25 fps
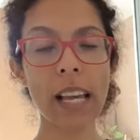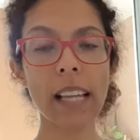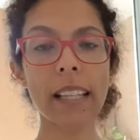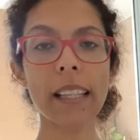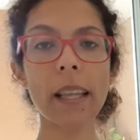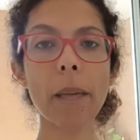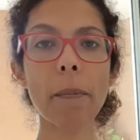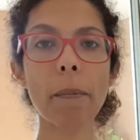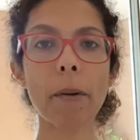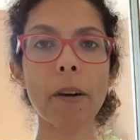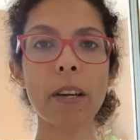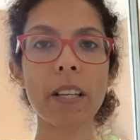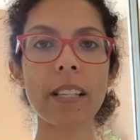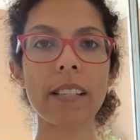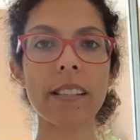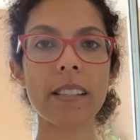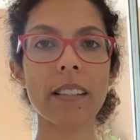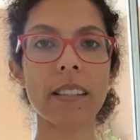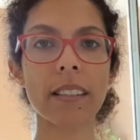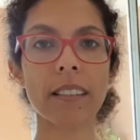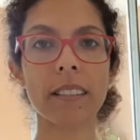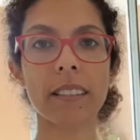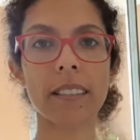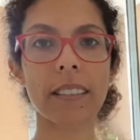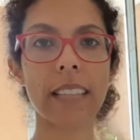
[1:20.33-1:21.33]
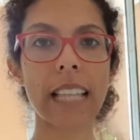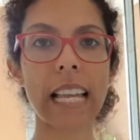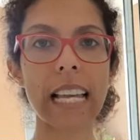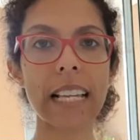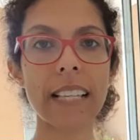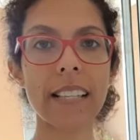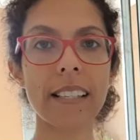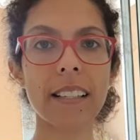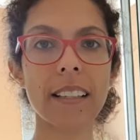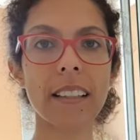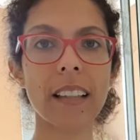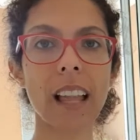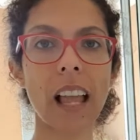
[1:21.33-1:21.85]
Depois
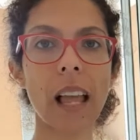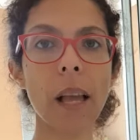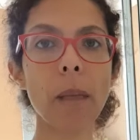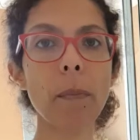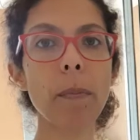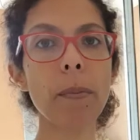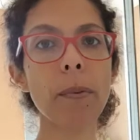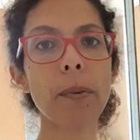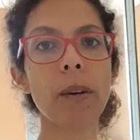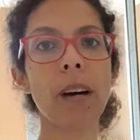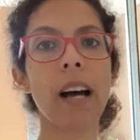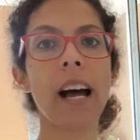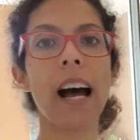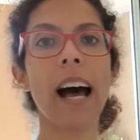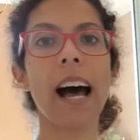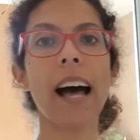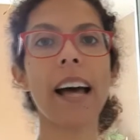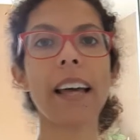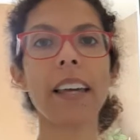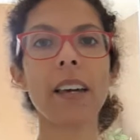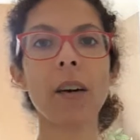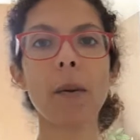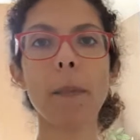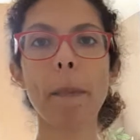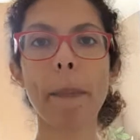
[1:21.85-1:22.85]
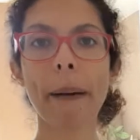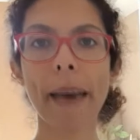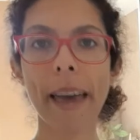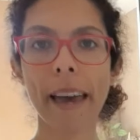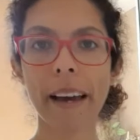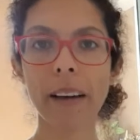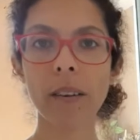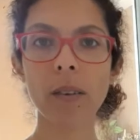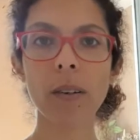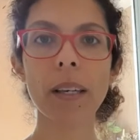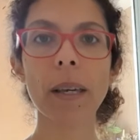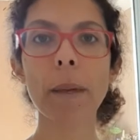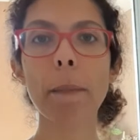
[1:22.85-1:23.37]
desse tempo, aí eu
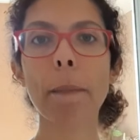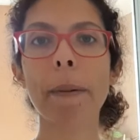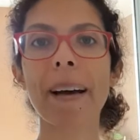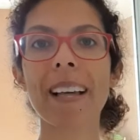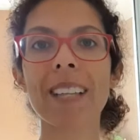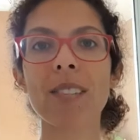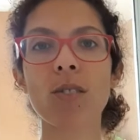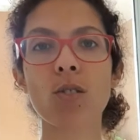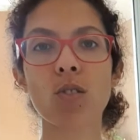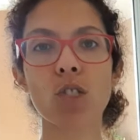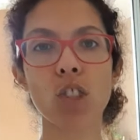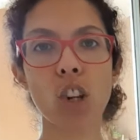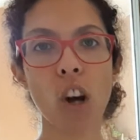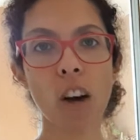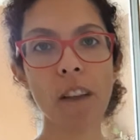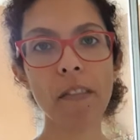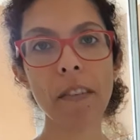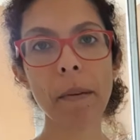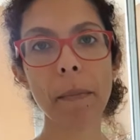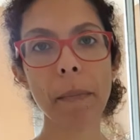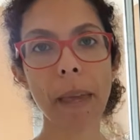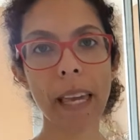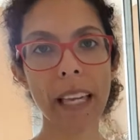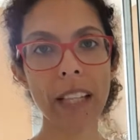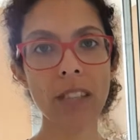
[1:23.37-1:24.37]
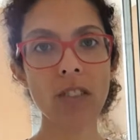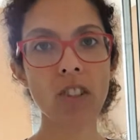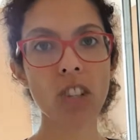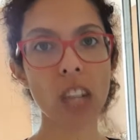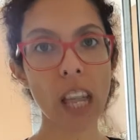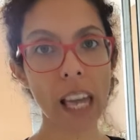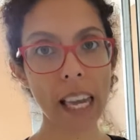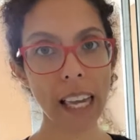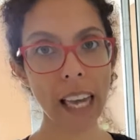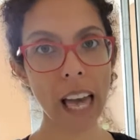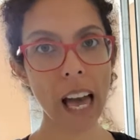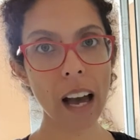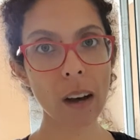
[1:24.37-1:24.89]
pego e passo novamente
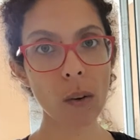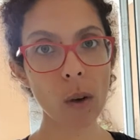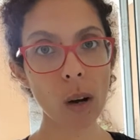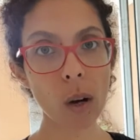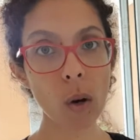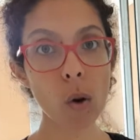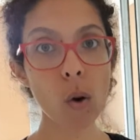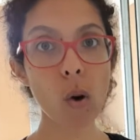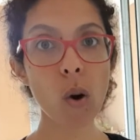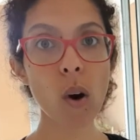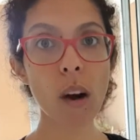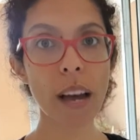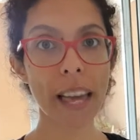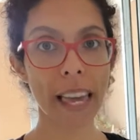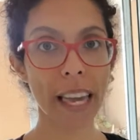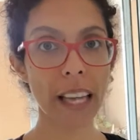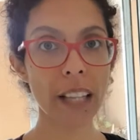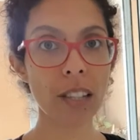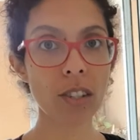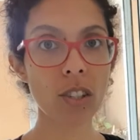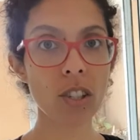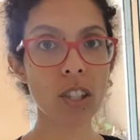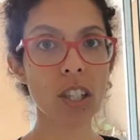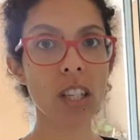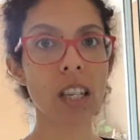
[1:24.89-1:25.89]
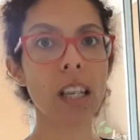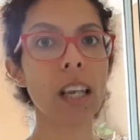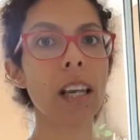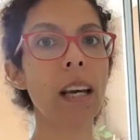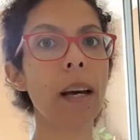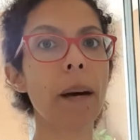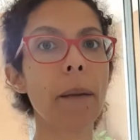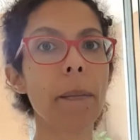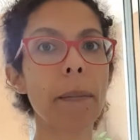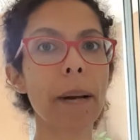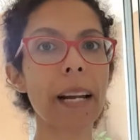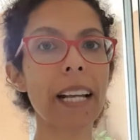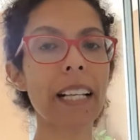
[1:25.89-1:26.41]
em água corrente
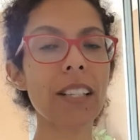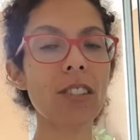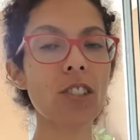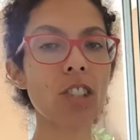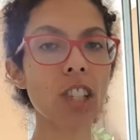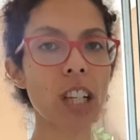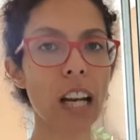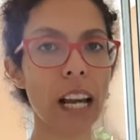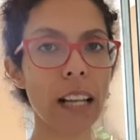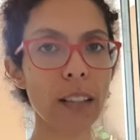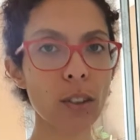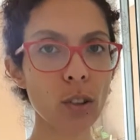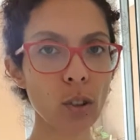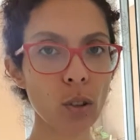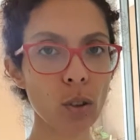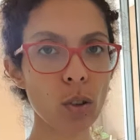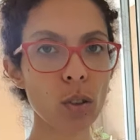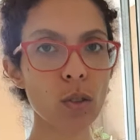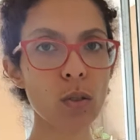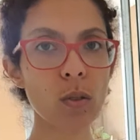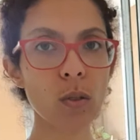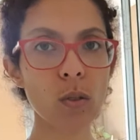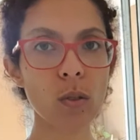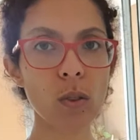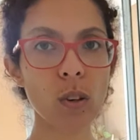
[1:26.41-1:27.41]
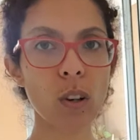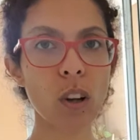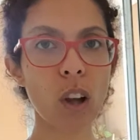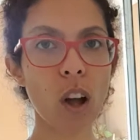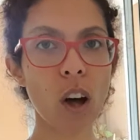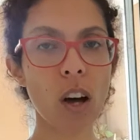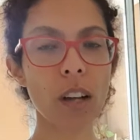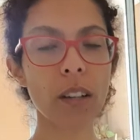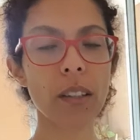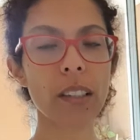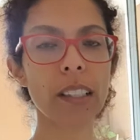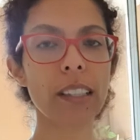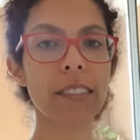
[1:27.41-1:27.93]
para tirar todo o
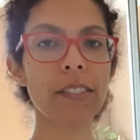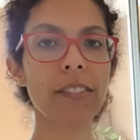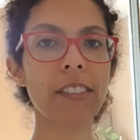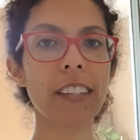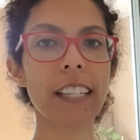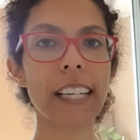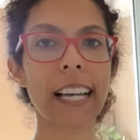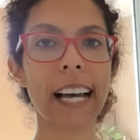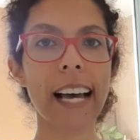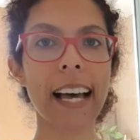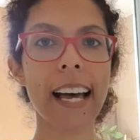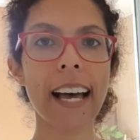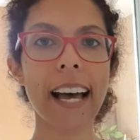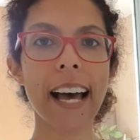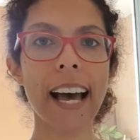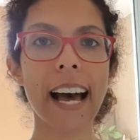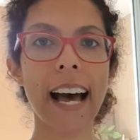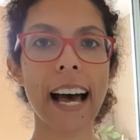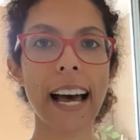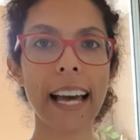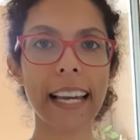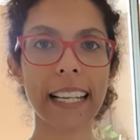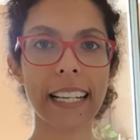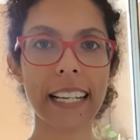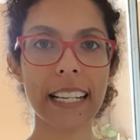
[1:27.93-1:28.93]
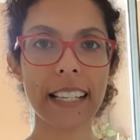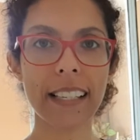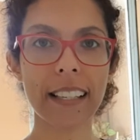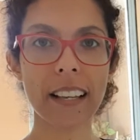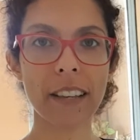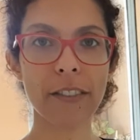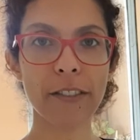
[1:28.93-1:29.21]
cloro que fica aí nessa